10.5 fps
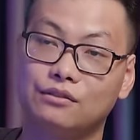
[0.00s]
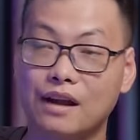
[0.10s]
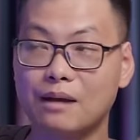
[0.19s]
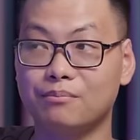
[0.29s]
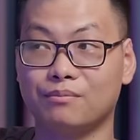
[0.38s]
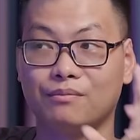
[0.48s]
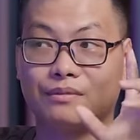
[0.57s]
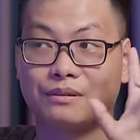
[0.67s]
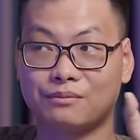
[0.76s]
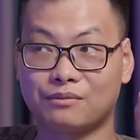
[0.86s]
rap
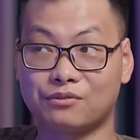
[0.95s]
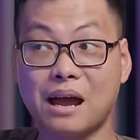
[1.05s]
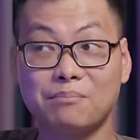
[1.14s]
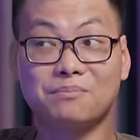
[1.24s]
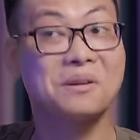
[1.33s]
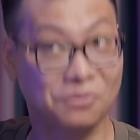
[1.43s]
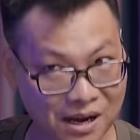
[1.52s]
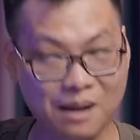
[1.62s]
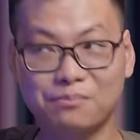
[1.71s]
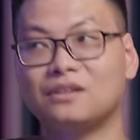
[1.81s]
rap rap